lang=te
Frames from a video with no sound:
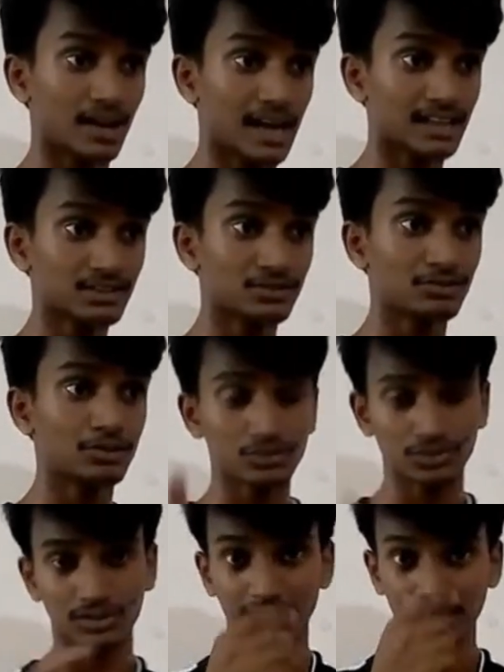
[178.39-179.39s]
లాస్ట్ వీడియో
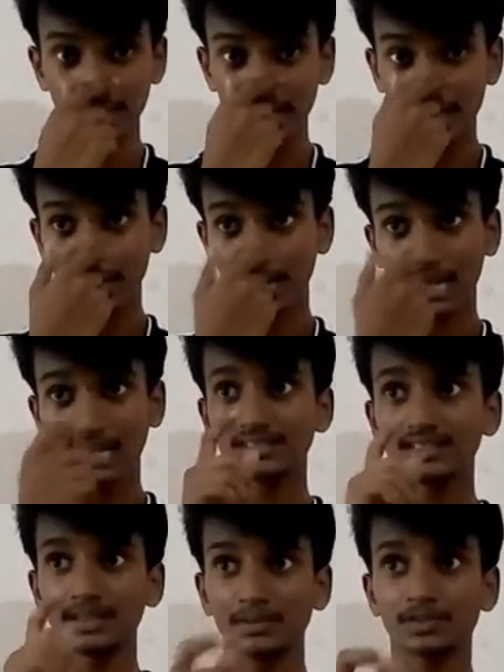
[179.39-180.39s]
చూసినట్టయితే
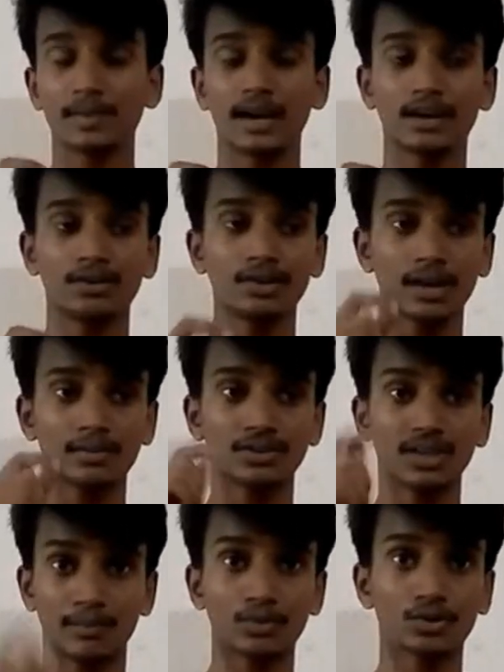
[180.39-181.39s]
లాస్ట్ త్రీ మంత్స్ బ్యాక్
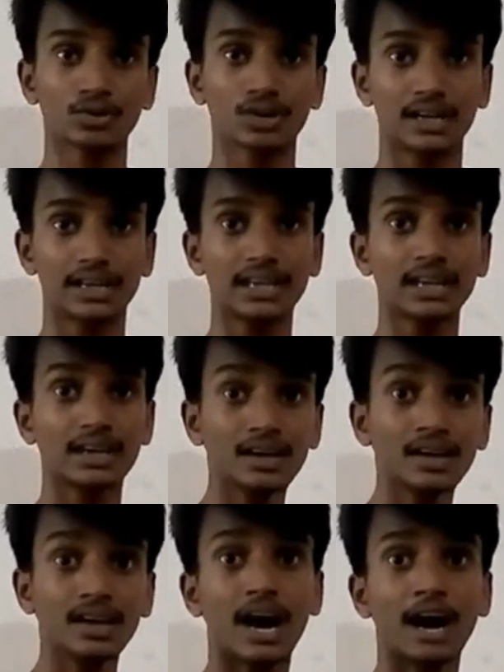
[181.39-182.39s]
లేకపోతే ఎప్పుడో కానీ
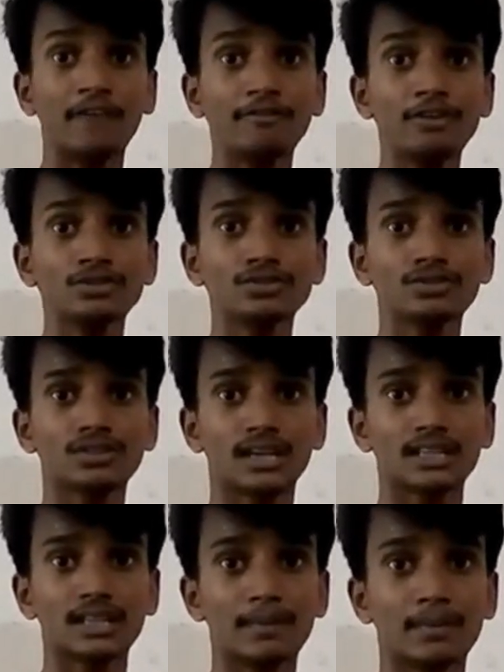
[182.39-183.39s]
ఆ వీడియో
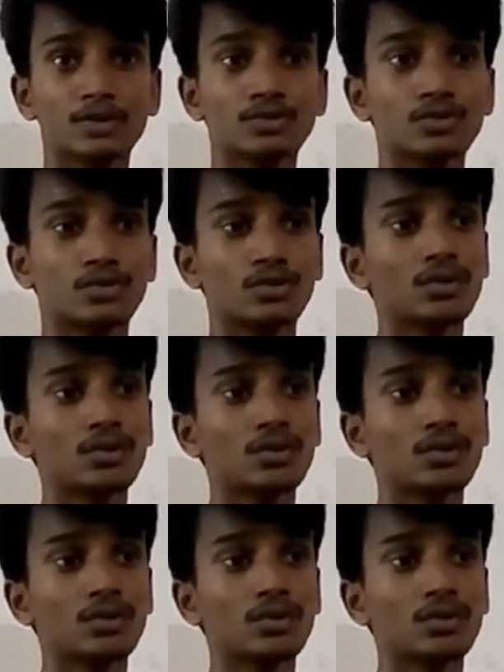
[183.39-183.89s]
చూసినట్టయితే మీకు